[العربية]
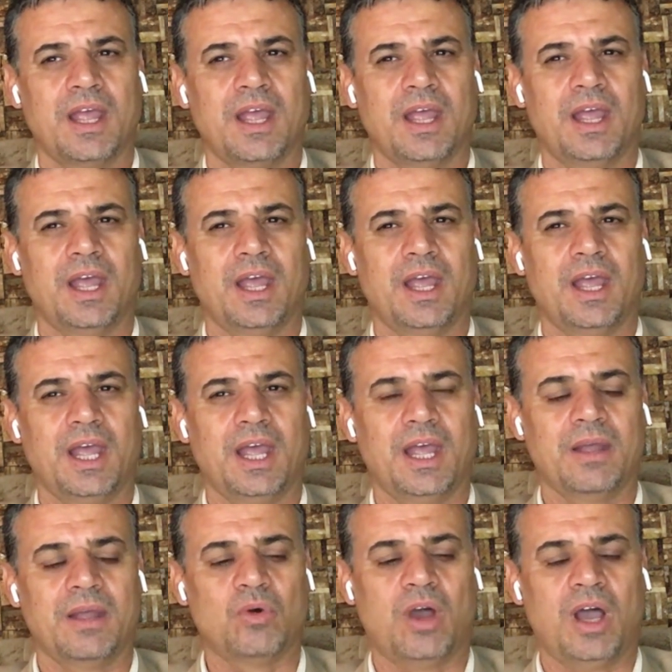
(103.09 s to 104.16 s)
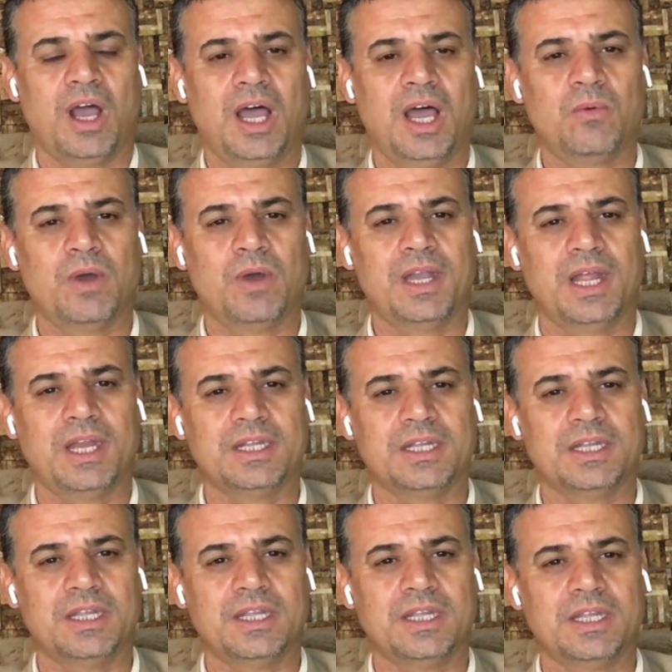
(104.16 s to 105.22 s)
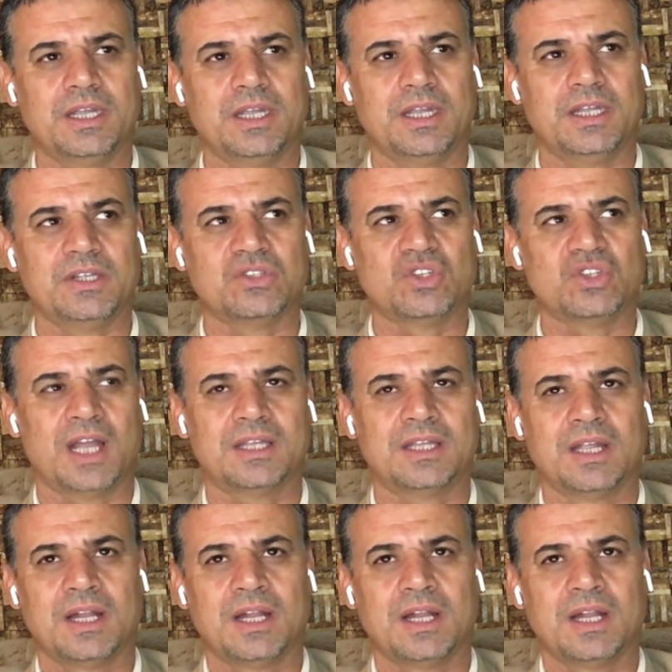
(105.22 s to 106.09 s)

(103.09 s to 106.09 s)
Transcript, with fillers: آه، محاوله لايجاد